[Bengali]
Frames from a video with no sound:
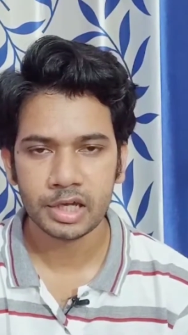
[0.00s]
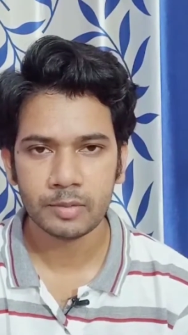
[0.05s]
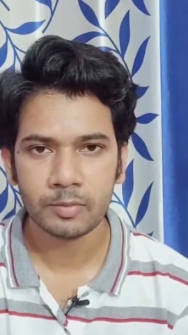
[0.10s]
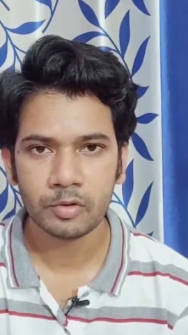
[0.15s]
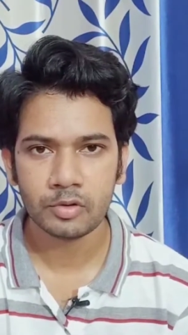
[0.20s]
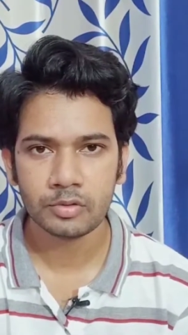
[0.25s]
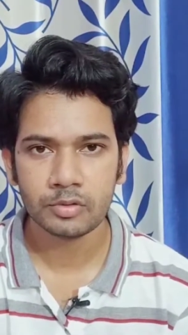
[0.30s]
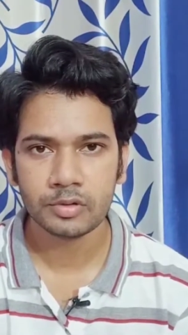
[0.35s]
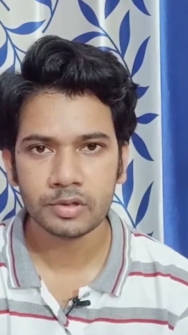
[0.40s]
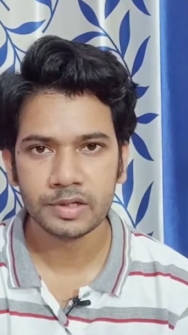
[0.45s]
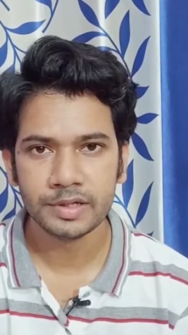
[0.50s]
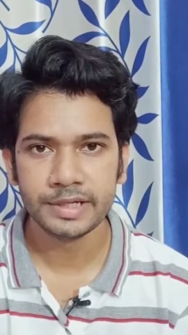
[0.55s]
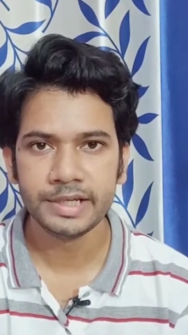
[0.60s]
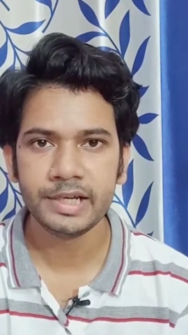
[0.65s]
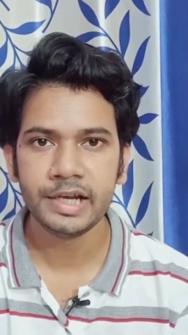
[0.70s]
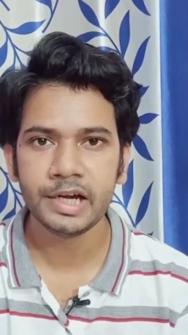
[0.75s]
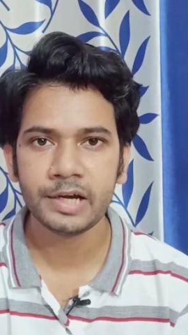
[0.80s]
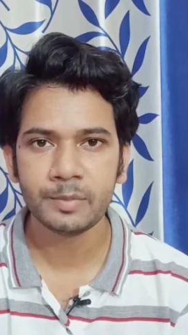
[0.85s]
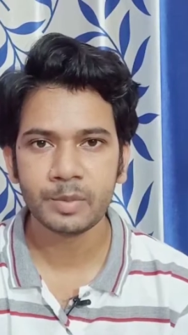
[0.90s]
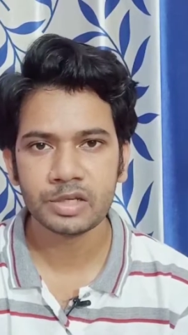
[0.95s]
এবং
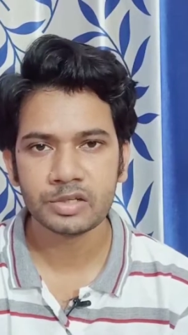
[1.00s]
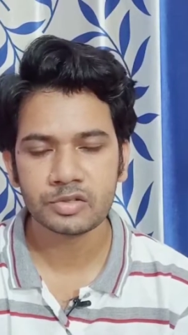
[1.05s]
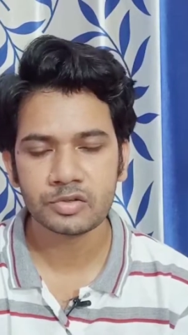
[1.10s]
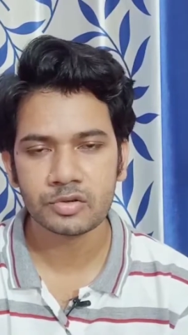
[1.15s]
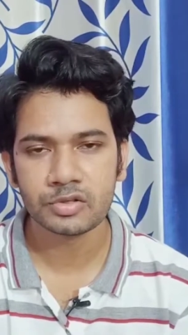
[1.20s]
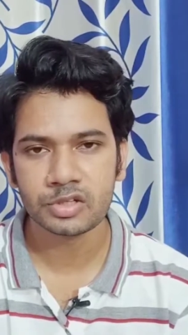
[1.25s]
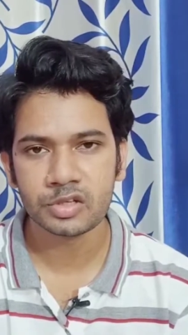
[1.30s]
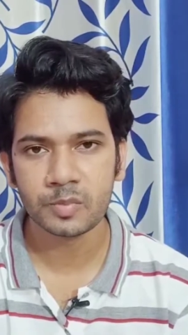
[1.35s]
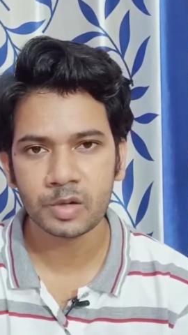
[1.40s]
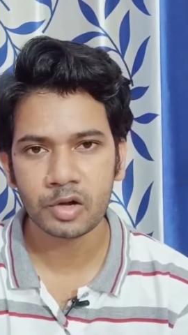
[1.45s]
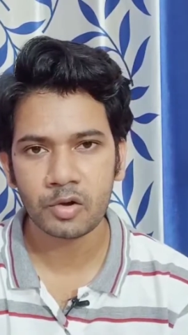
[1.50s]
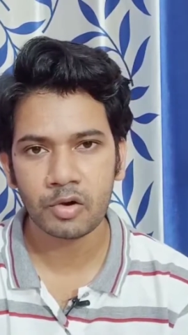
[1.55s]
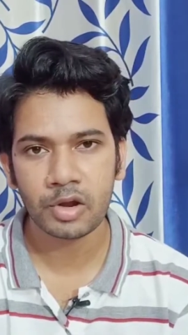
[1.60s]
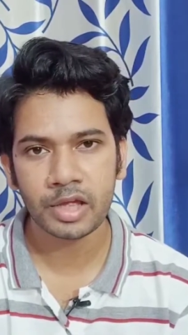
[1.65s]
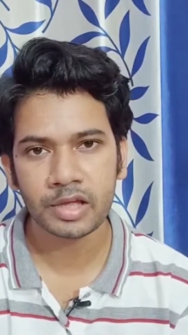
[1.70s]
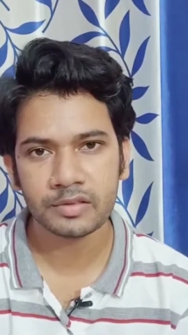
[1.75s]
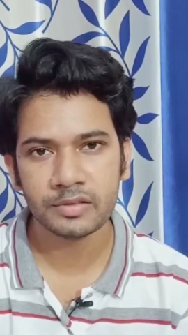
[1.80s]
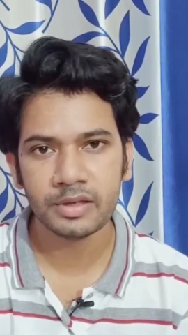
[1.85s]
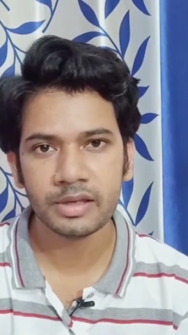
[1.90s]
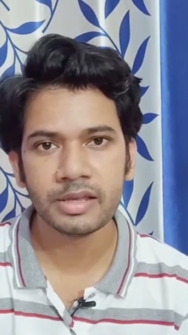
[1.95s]
ডিলেড মেনস্ট্রুয়েশন মানে
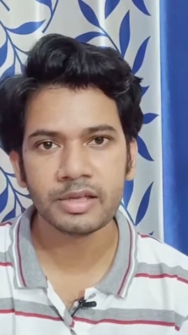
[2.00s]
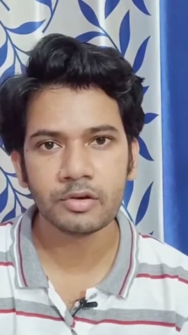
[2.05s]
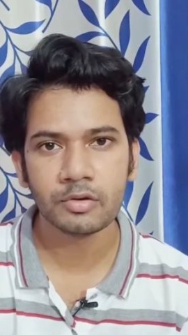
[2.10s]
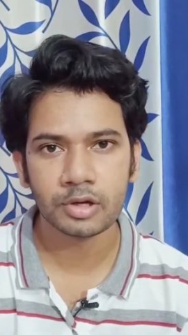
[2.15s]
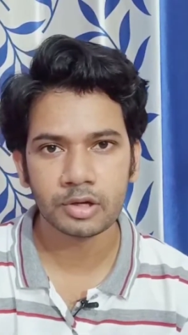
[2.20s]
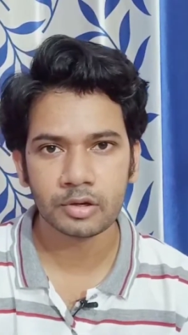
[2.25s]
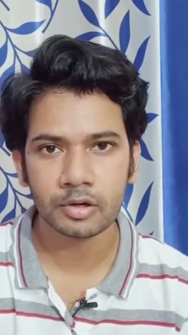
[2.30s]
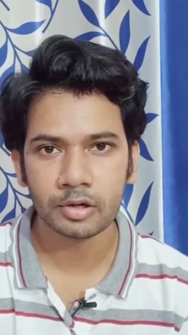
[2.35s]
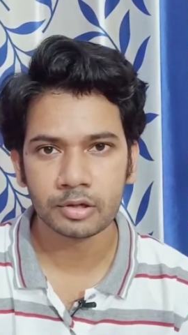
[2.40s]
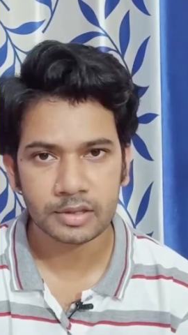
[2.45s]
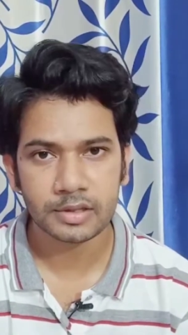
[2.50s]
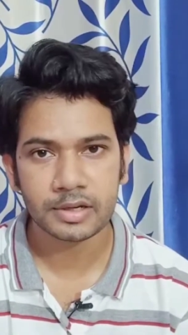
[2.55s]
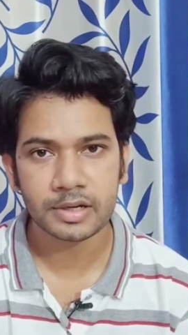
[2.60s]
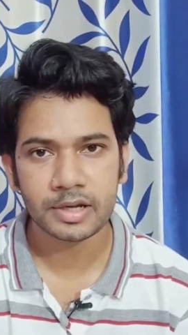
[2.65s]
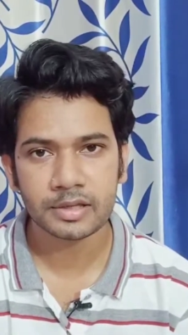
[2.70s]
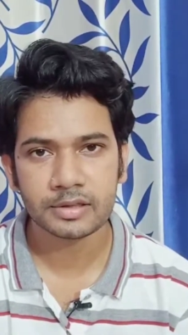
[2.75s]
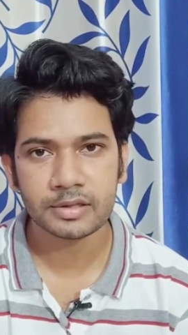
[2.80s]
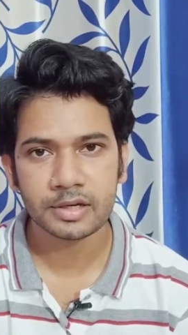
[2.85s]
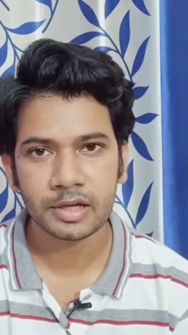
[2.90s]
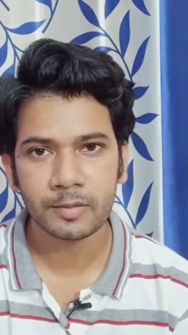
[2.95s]
অনেক দেরি করে হয় তাদের
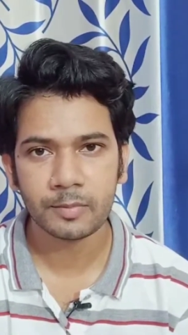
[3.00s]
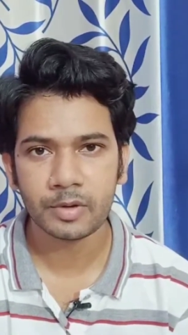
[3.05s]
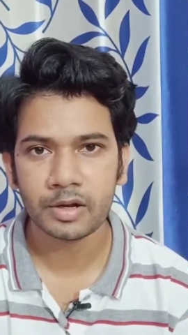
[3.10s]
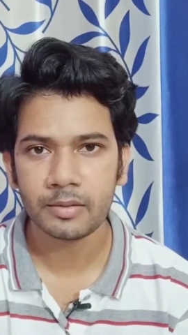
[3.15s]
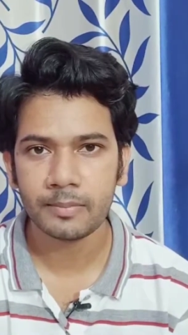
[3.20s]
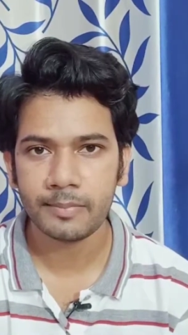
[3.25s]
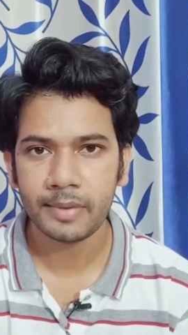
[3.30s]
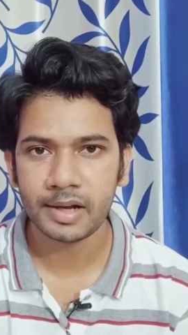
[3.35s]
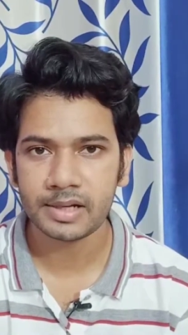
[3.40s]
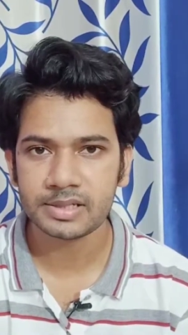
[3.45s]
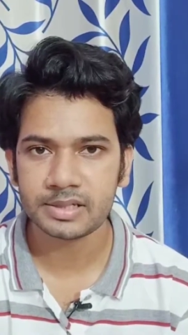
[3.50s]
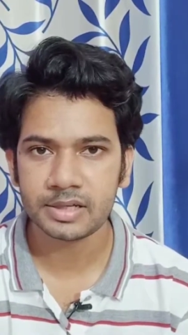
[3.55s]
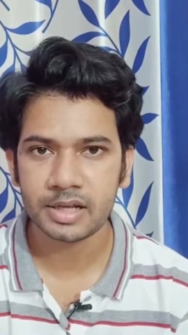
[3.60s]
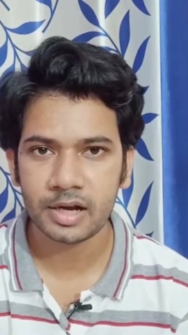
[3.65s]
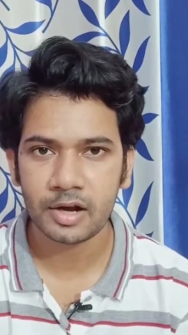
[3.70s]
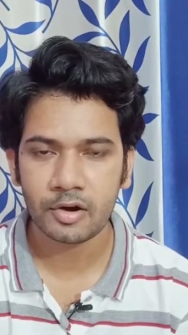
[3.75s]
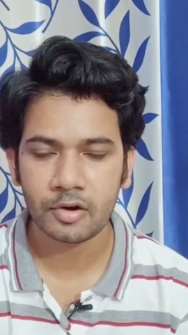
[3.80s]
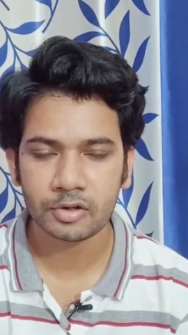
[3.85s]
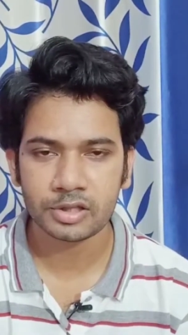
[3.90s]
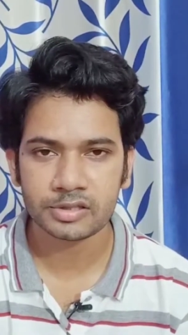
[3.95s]
ক্ষেত্রে আমরা
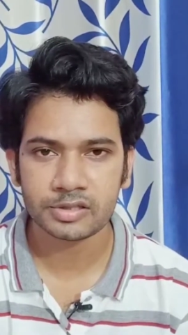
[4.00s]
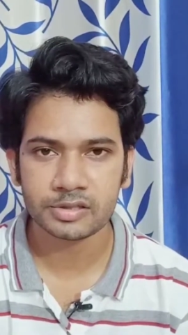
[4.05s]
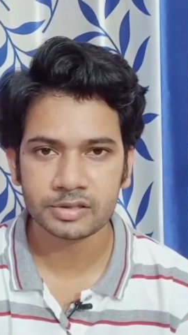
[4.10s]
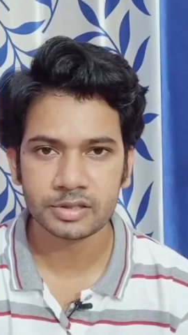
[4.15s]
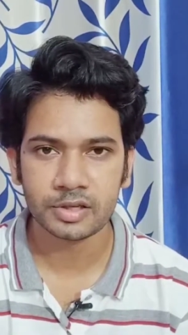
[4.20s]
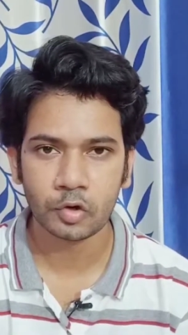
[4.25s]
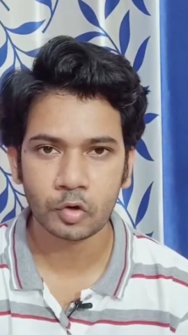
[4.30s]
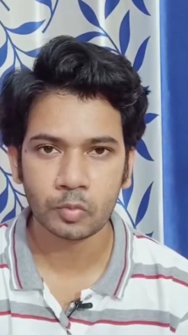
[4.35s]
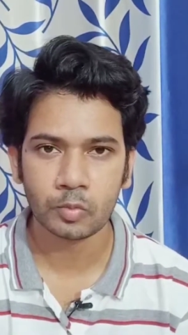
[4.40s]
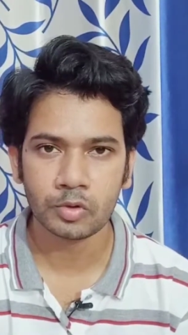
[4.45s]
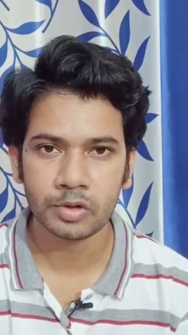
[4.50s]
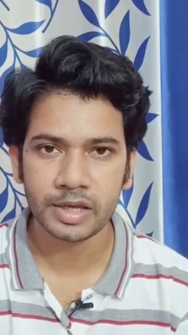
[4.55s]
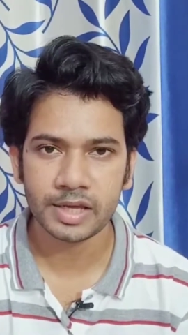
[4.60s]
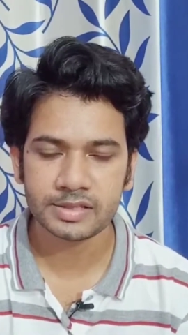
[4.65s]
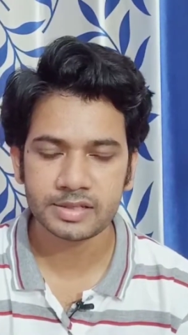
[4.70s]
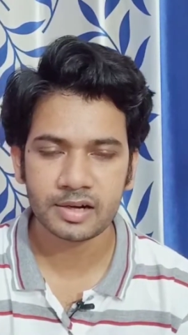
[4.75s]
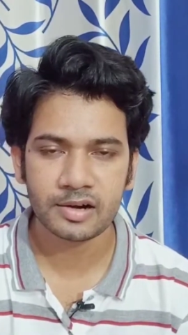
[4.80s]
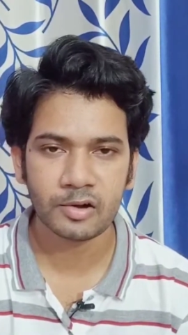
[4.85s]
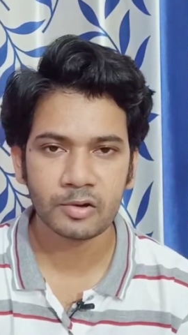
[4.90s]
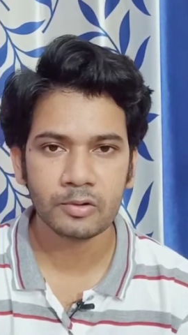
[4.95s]
পালসেডালের কথা চিন্তা করব
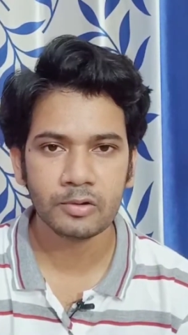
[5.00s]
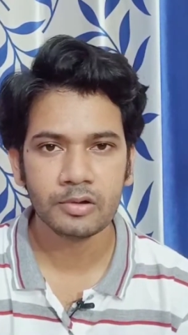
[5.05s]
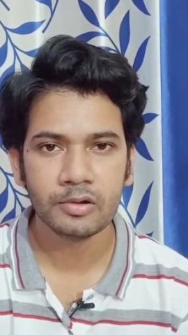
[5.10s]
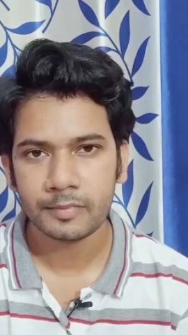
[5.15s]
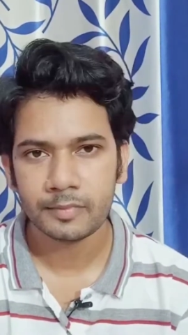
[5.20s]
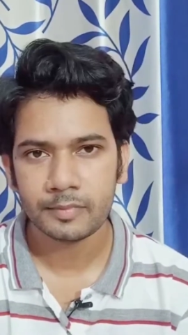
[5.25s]
এছাড়াও